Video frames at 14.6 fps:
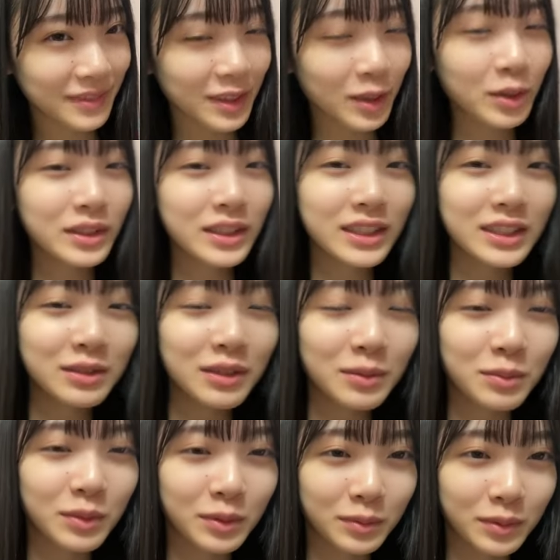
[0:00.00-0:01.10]
こんにちは
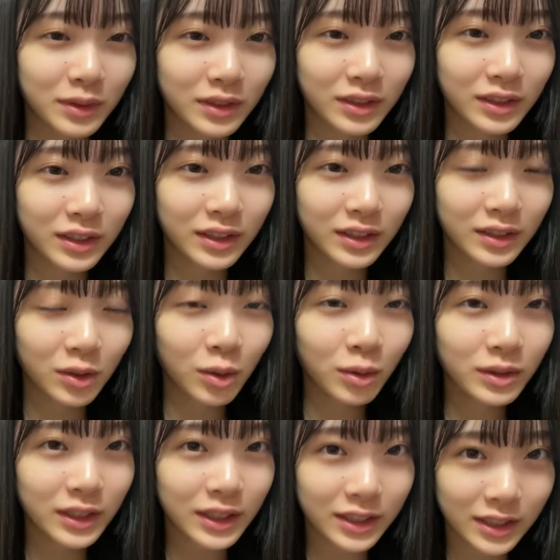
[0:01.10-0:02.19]
ももう
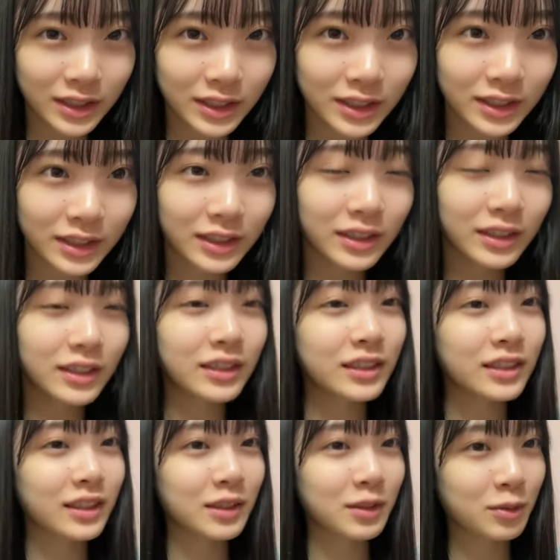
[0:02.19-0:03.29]
今日
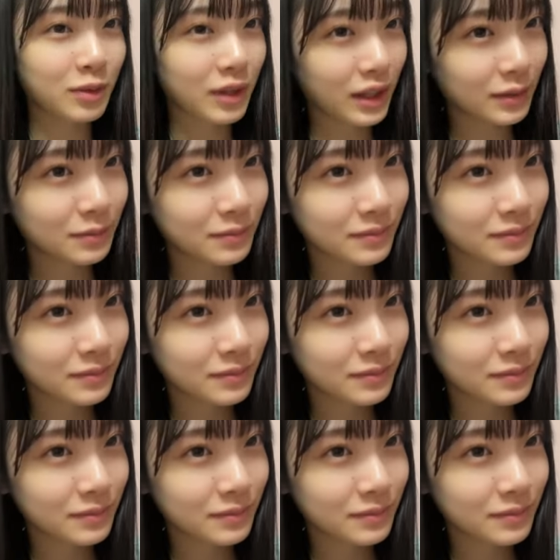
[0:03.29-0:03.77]
は